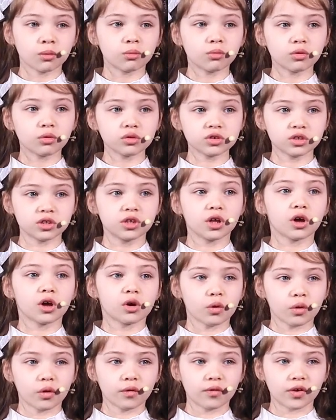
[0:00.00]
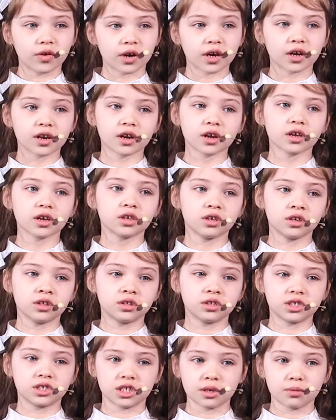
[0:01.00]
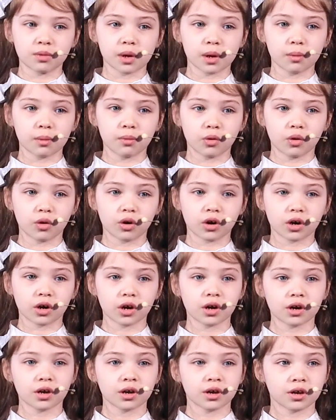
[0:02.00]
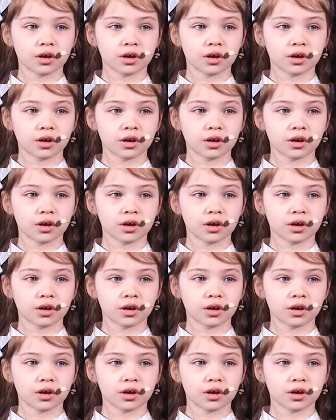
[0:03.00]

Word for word: Будь здорова, хранит тебя Бог.